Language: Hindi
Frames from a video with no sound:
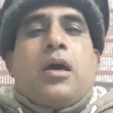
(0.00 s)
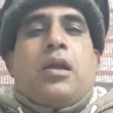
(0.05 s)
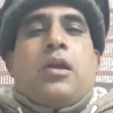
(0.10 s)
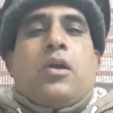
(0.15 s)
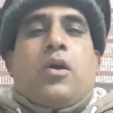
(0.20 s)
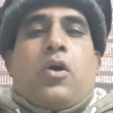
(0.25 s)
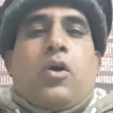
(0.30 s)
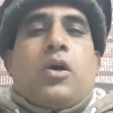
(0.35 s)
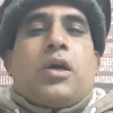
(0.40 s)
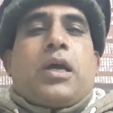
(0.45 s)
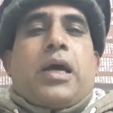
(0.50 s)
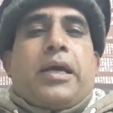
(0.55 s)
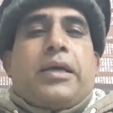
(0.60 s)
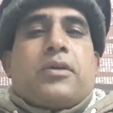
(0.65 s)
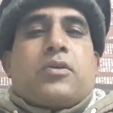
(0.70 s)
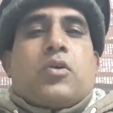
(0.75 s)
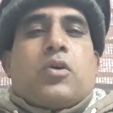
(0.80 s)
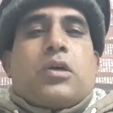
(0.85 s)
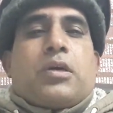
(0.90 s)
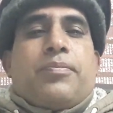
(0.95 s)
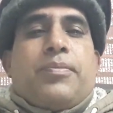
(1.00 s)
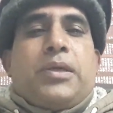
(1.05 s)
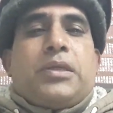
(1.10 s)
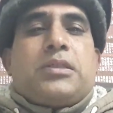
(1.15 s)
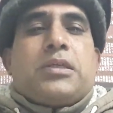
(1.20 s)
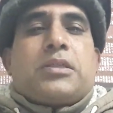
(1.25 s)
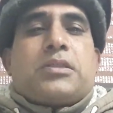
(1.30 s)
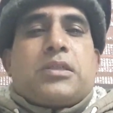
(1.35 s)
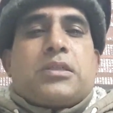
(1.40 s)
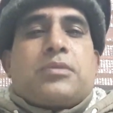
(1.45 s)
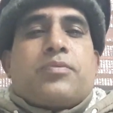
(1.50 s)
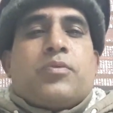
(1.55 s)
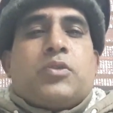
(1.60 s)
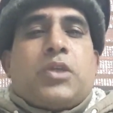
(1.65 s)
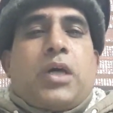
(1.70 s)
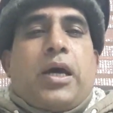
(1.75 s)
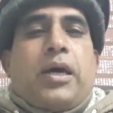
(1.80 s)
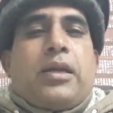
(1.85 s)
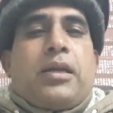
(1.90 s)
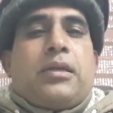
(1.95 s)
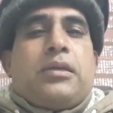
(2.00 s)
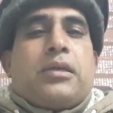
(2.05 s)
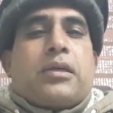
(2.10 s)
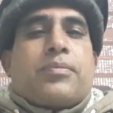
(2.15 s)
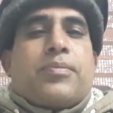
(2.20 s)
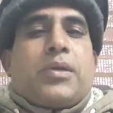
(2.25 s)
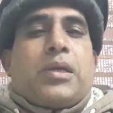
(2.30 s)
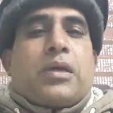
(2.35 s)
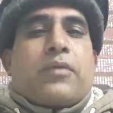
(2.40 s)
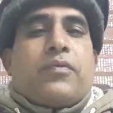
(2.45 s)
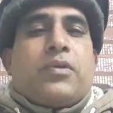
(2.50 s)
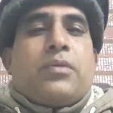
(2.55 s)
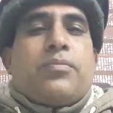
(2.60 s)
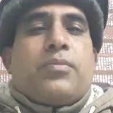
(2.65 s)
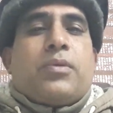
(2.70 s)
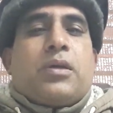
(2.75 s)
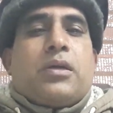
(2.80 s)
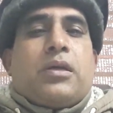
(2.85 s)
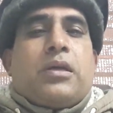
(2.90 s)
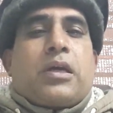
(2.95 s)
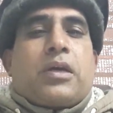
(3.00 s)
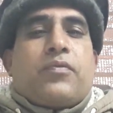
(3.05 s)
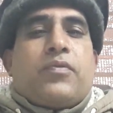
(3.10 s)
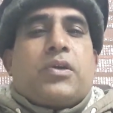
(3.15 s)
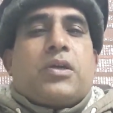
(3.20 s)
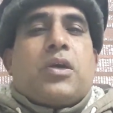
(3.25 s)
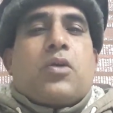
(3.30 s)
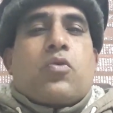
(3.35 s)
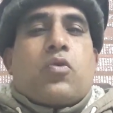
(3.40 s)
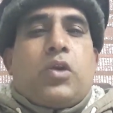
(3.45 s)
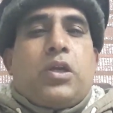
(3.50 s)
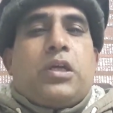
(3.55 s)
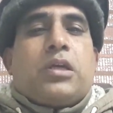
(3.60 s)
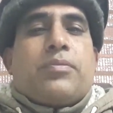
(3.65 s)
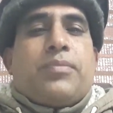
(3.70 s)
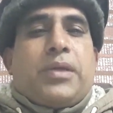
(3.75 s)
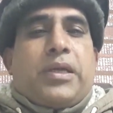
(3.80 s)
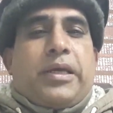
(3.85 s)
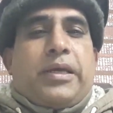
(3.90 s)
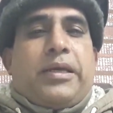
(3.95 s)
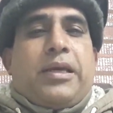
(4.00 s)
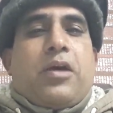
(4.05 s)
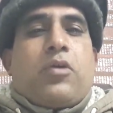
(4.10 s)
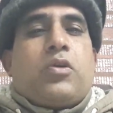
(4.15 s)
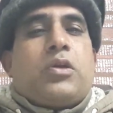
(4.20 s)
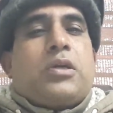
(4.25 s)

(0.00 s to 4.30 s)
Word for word: लाहौर हाई कोर्ट में जस्टिस मुजाहर अली अकबर नकवी नकवी के कोलीग भी रहे हैं और